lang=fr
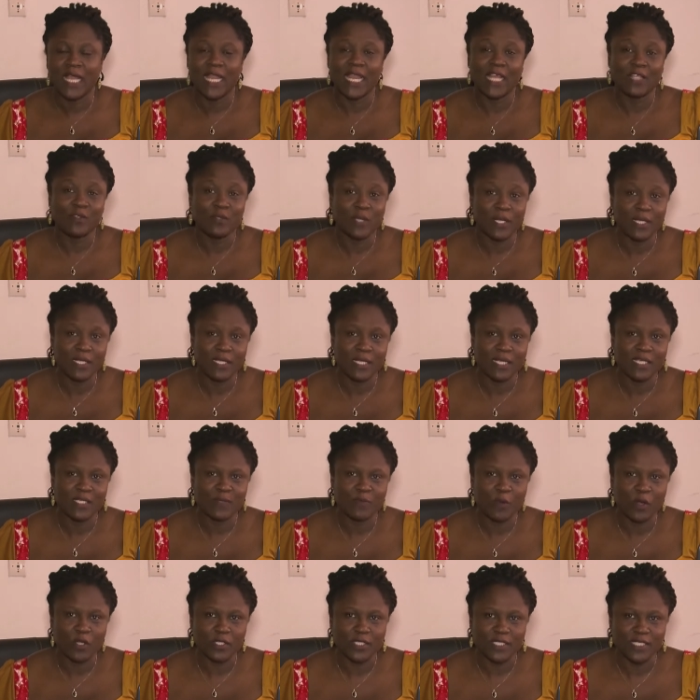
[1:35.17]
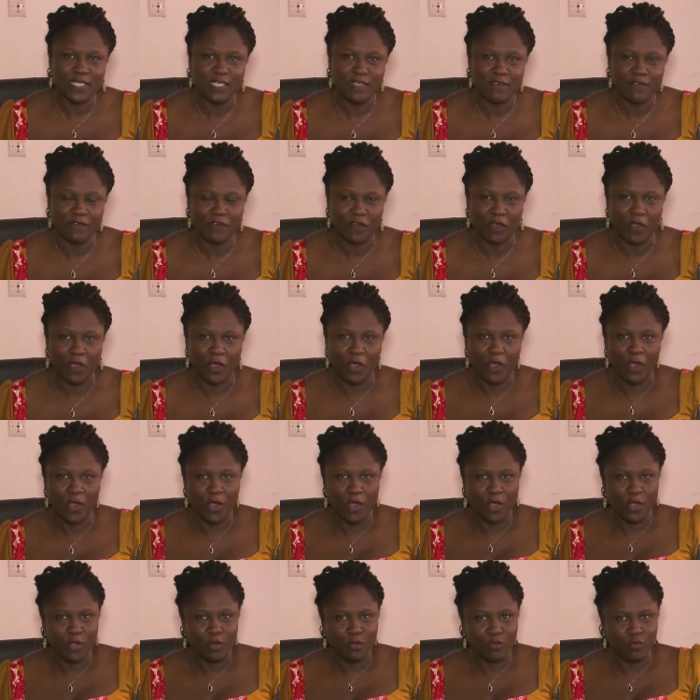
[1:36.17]
L'actualité sportive
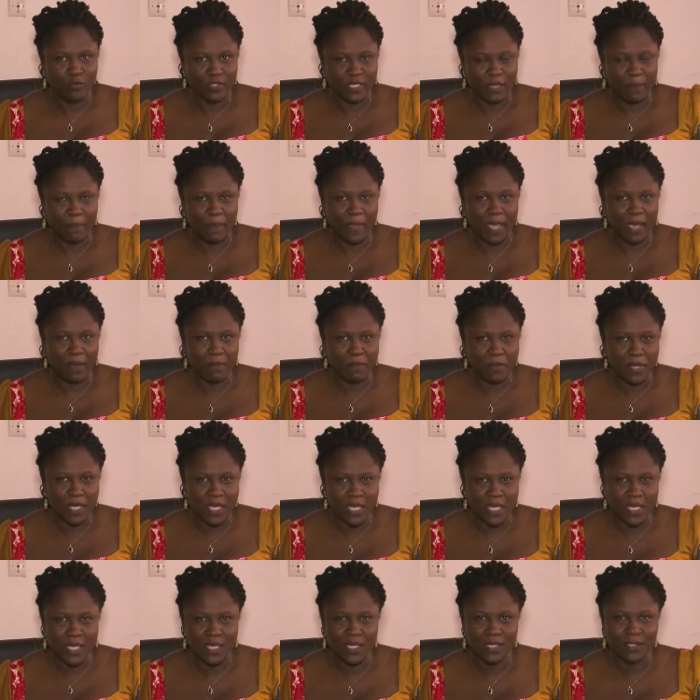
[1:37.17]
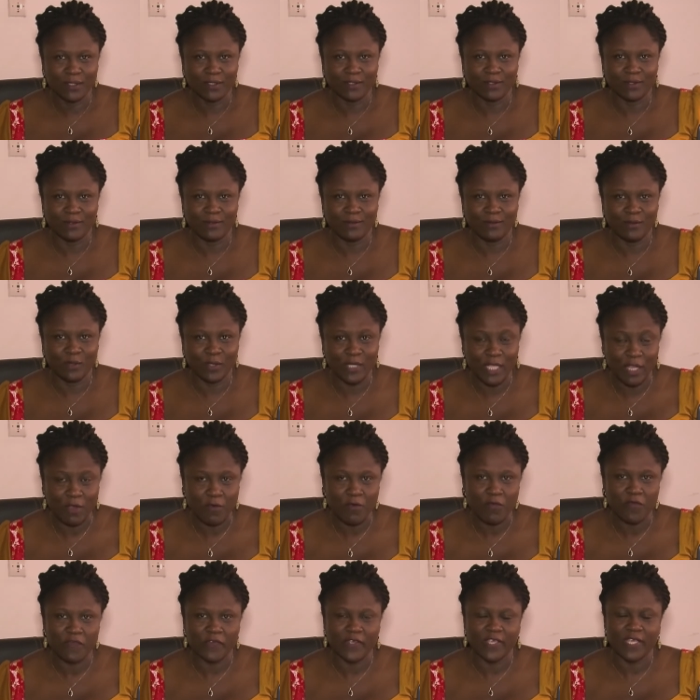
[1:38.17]
nous a permis de
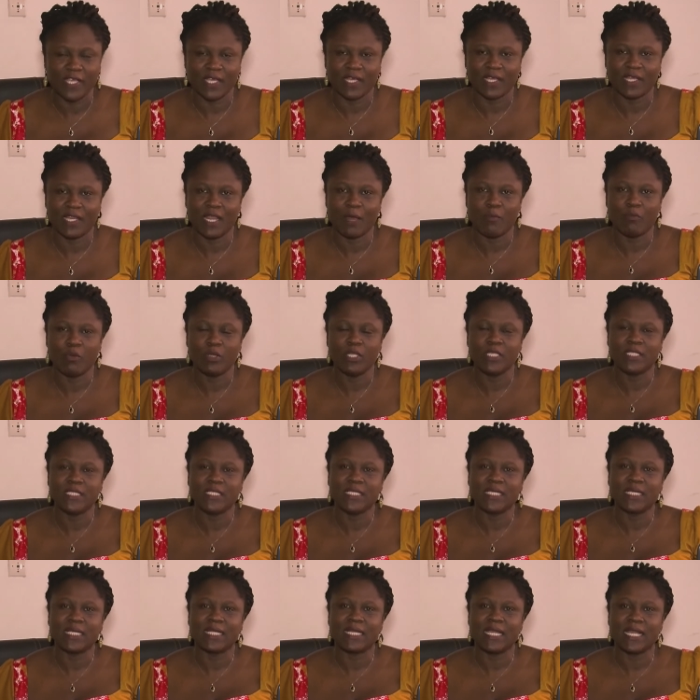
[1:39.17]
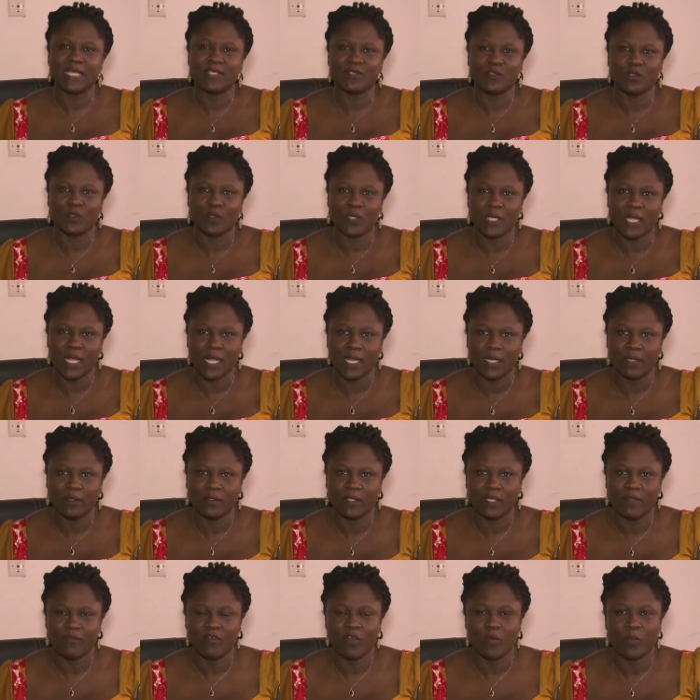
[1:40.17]
découvrir la politique nationale
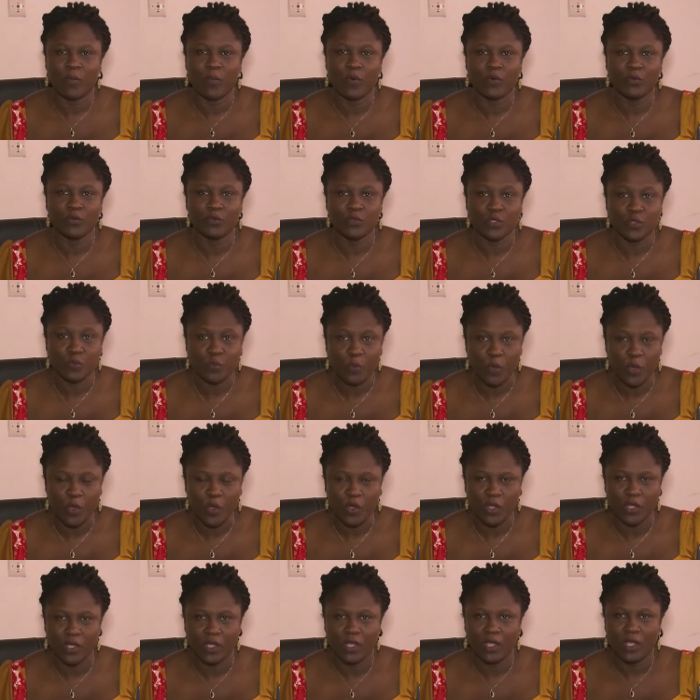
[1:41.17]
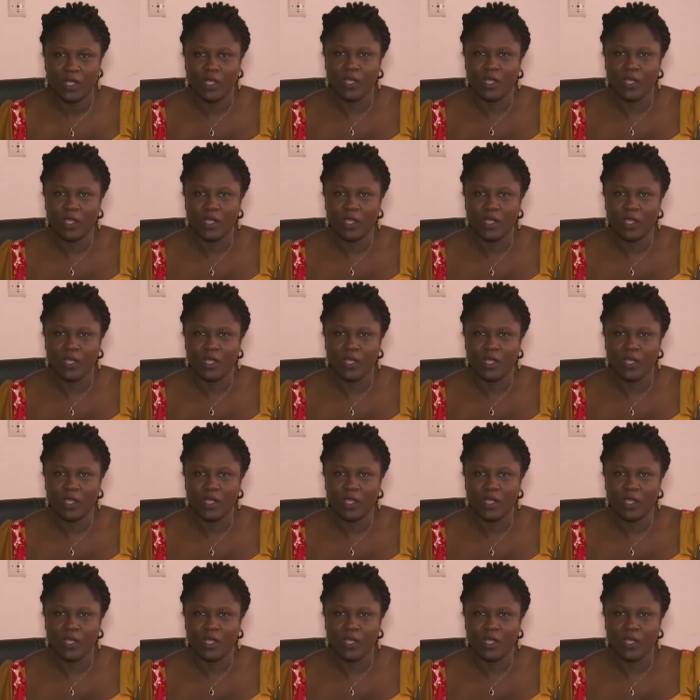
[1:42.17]
de développement du sport,